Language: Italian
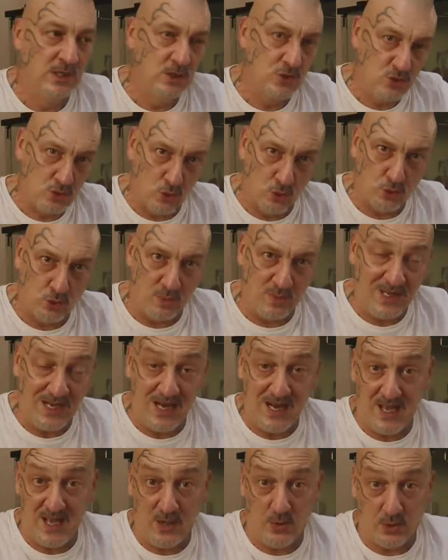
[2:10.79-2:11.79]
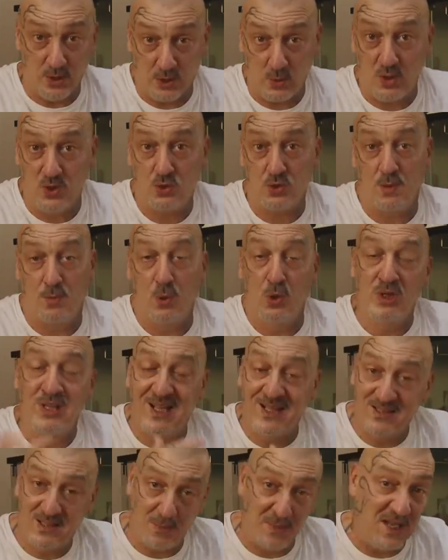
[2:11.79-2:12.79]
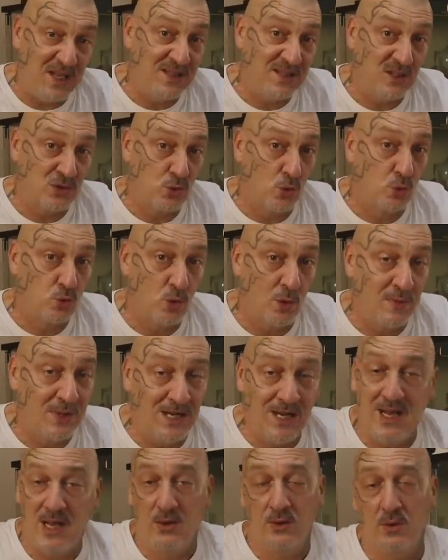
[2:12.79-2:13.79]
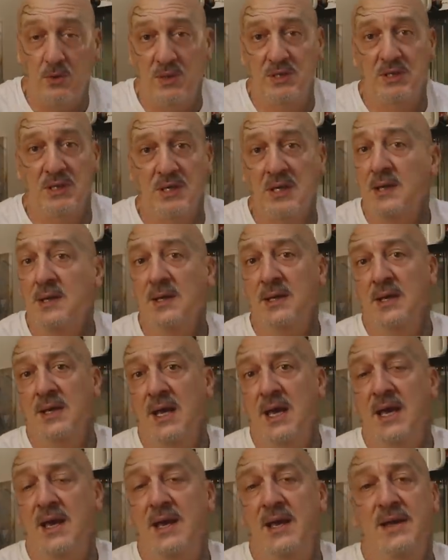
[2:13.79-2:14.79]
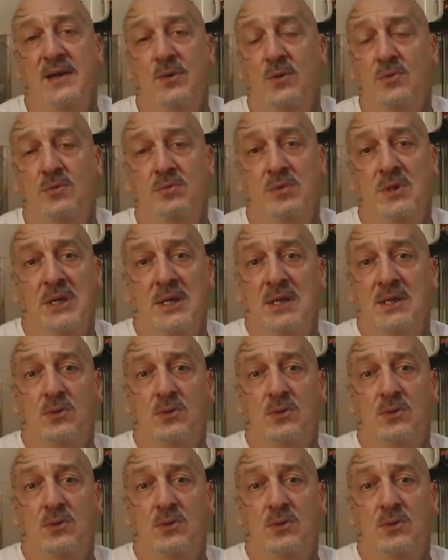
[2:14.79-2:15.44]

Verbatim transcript: sotto i 1000 euro e questo abbondantemente sotto i 1000 euro, quindi è un,